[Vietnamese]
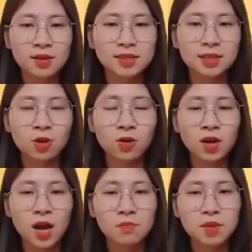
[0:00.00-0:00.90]
giờ tốt
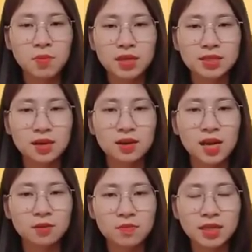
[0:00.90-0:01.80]
17 giờ
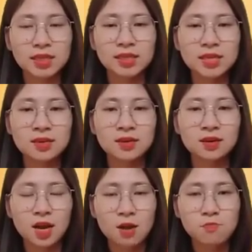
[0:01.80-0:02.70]
đến 19 giờ,